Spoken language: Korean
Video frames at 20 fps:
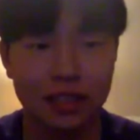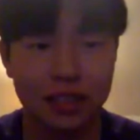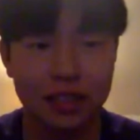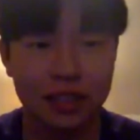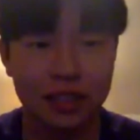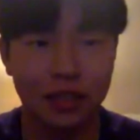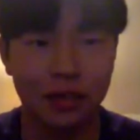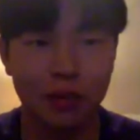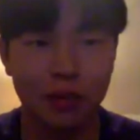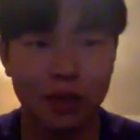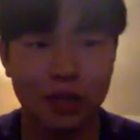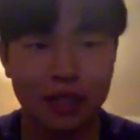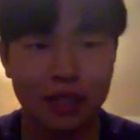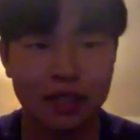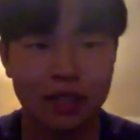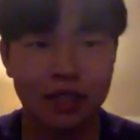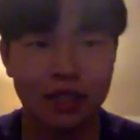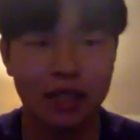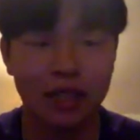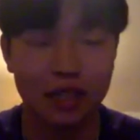저만
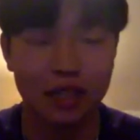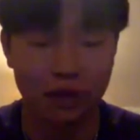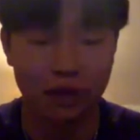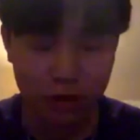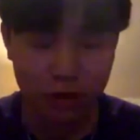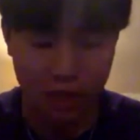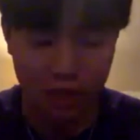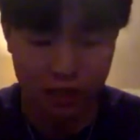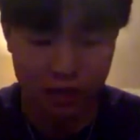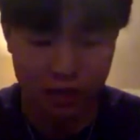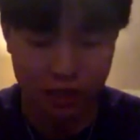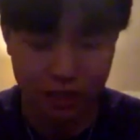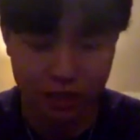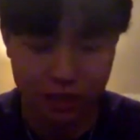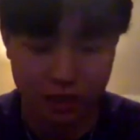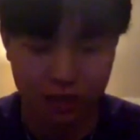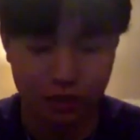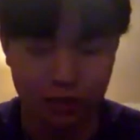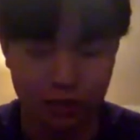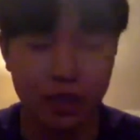하는 게 아니고 다들
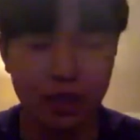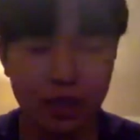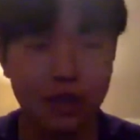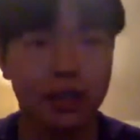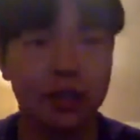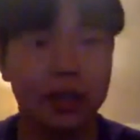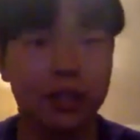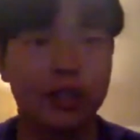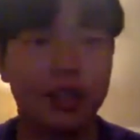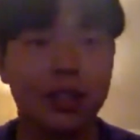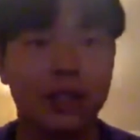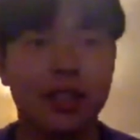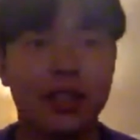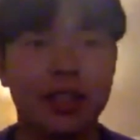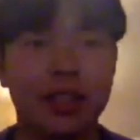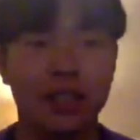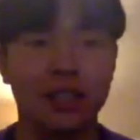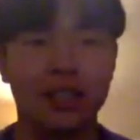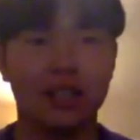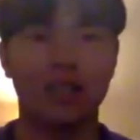하는 거니까.
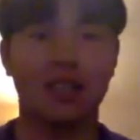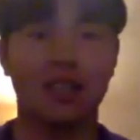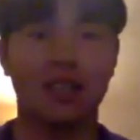음.